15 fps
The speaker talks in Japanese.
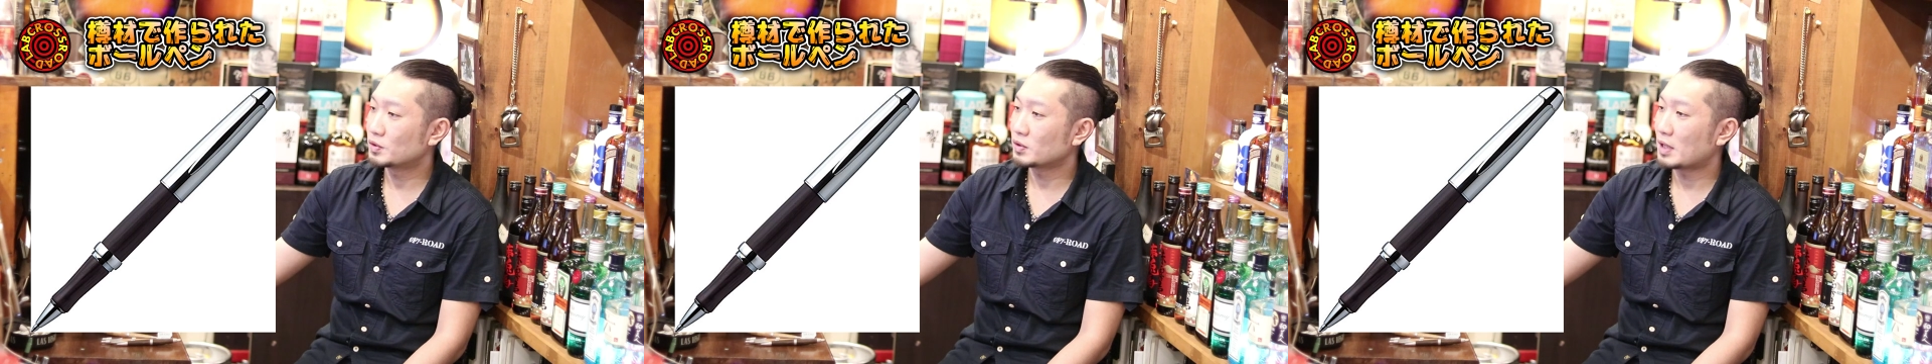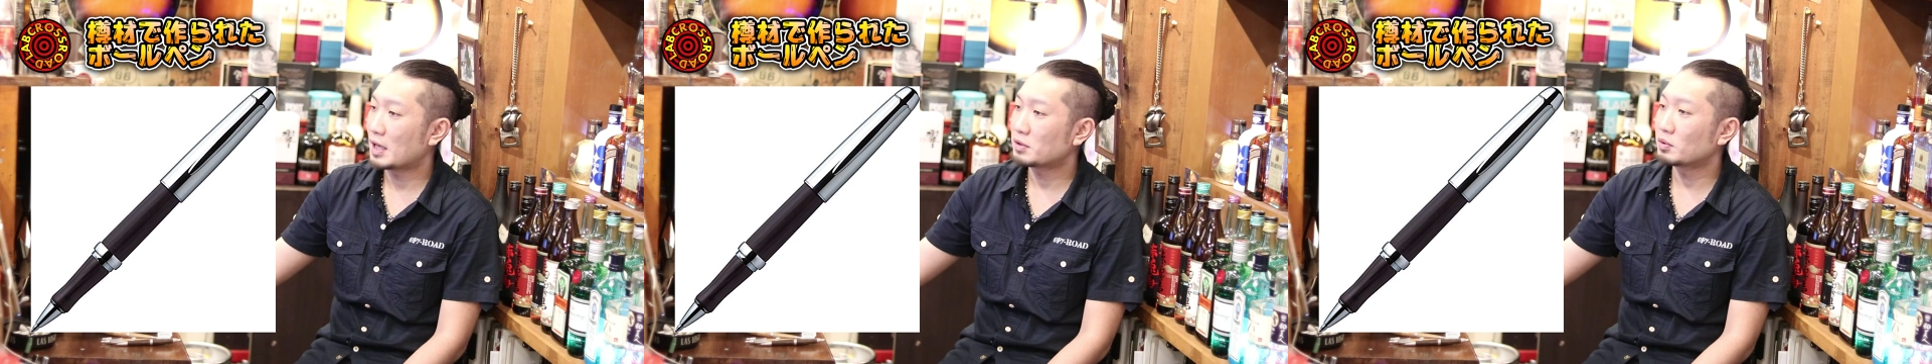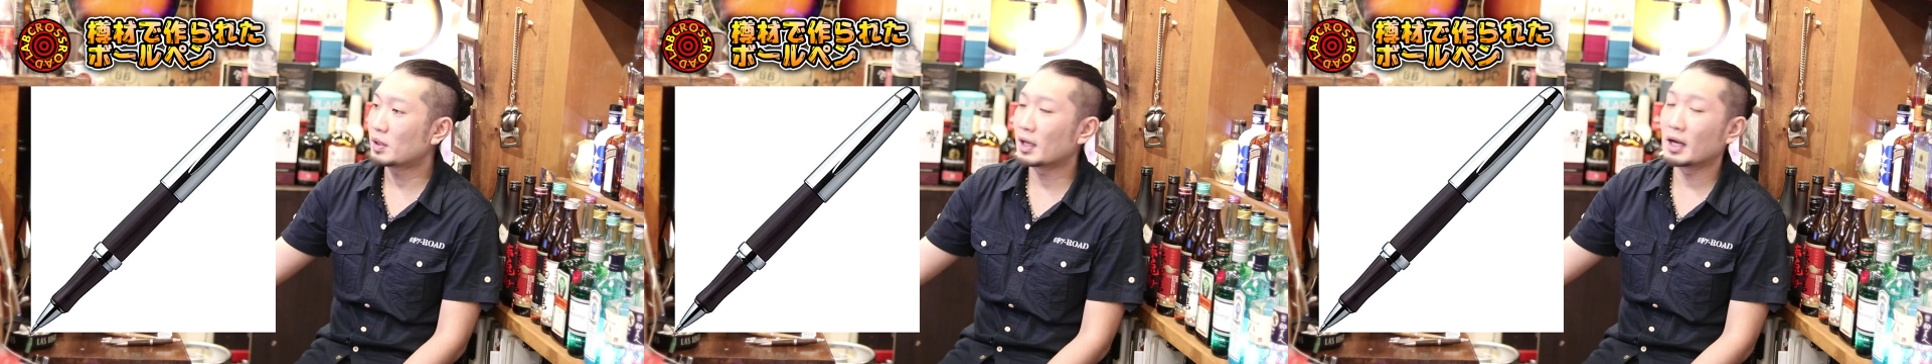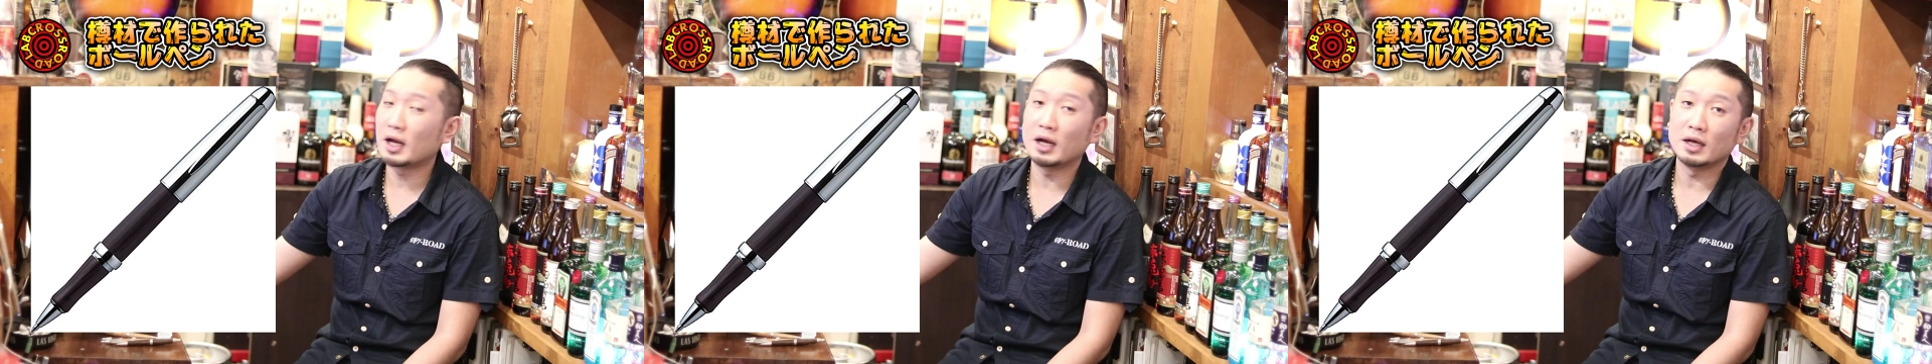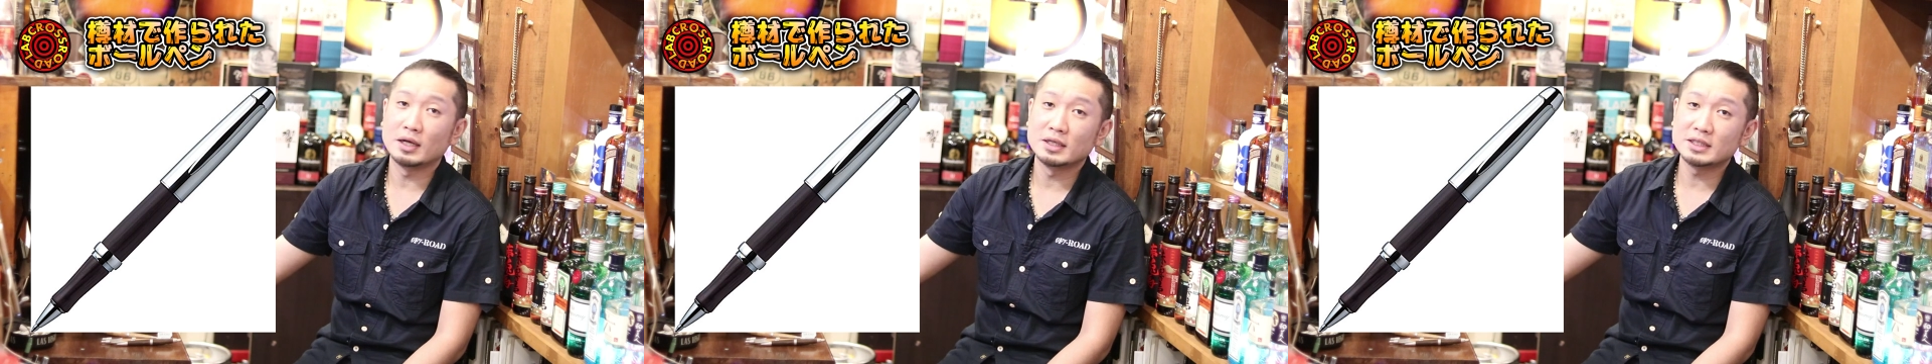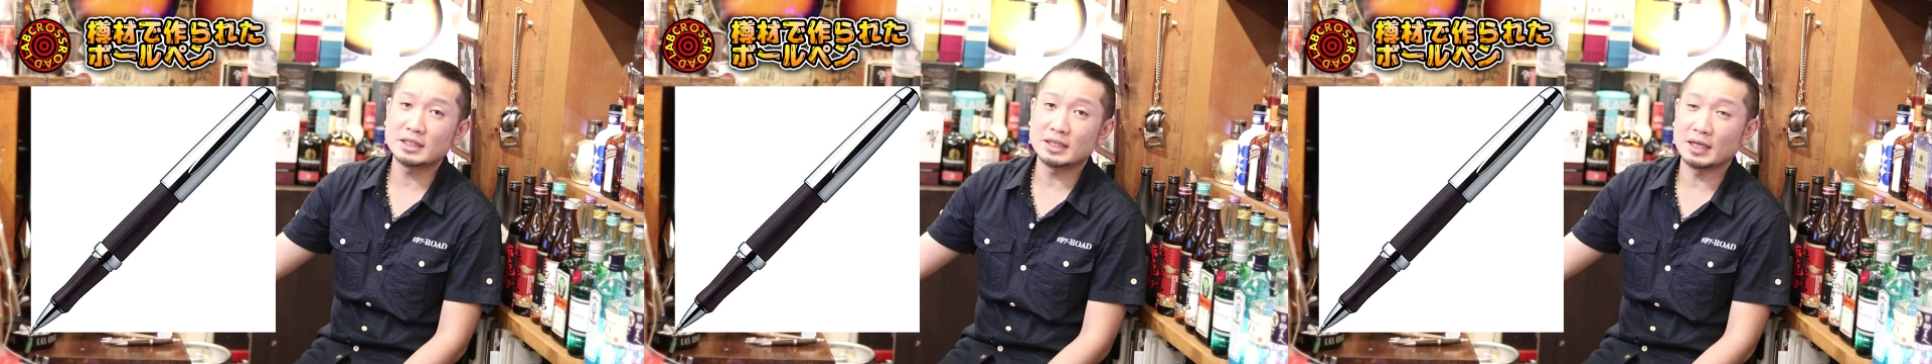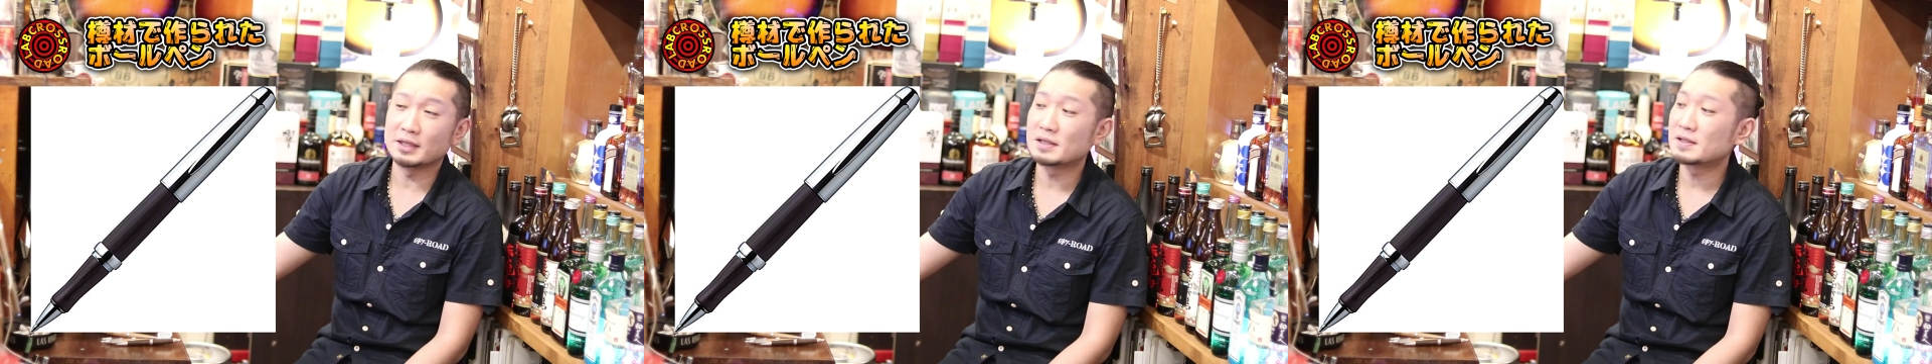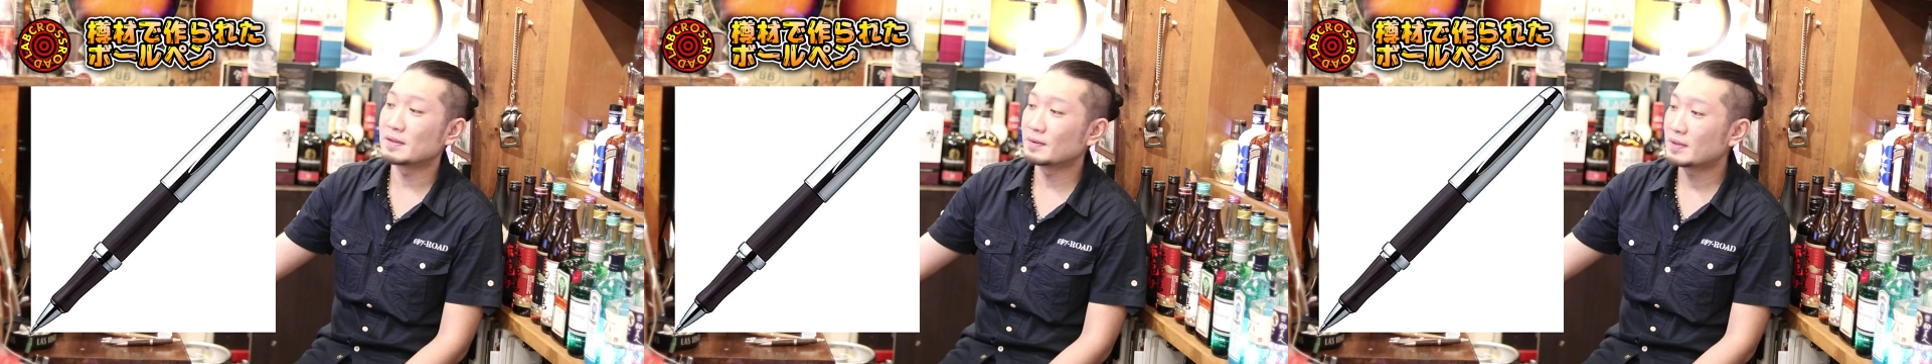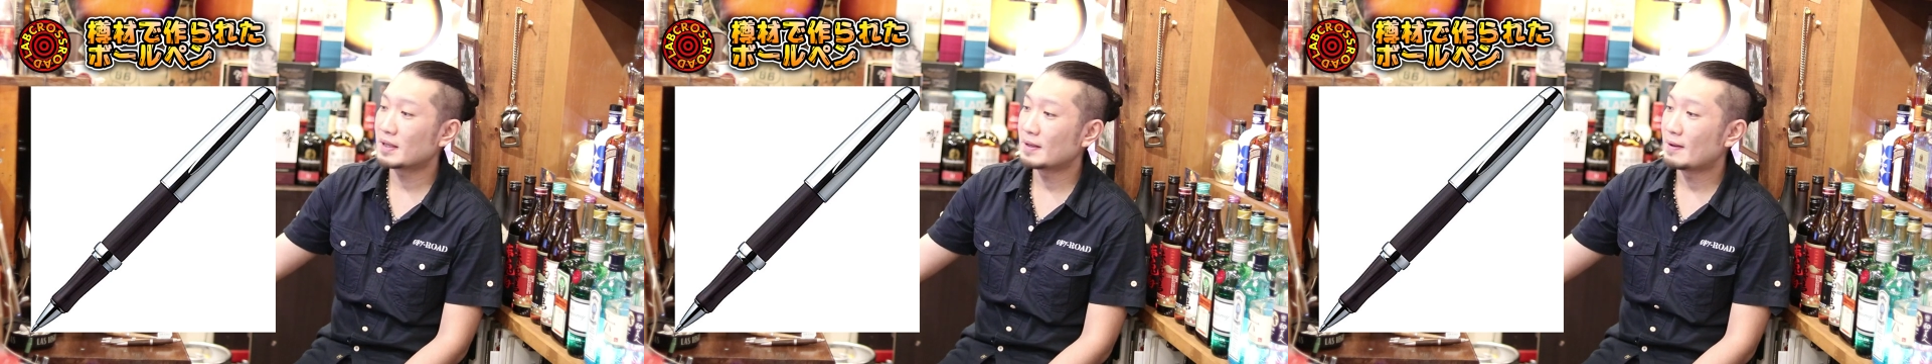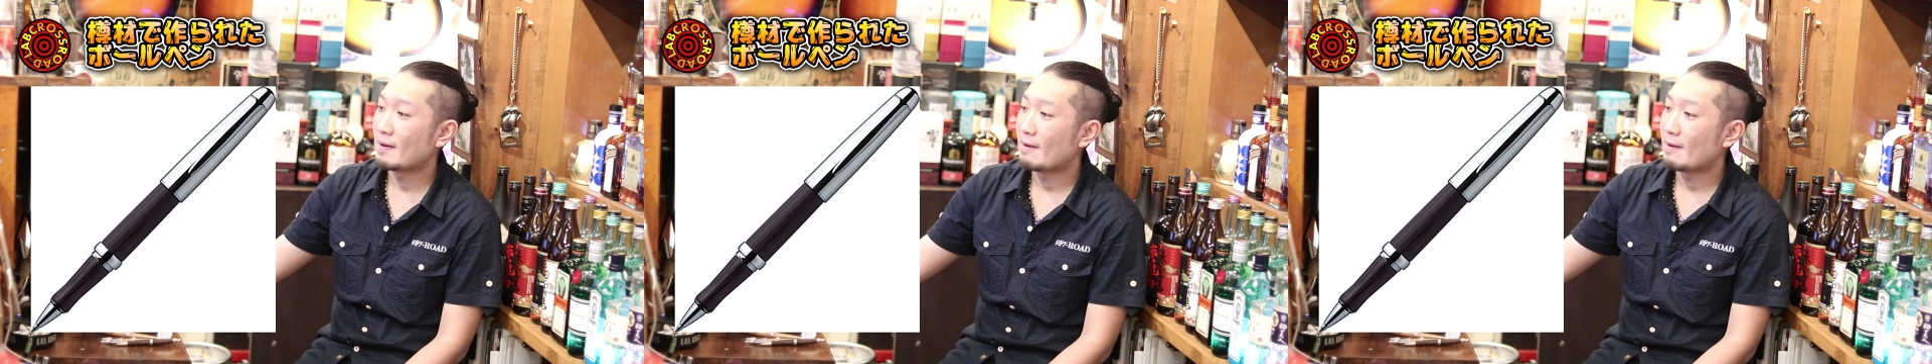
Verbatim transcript: ちょっと後から知ったんですよね、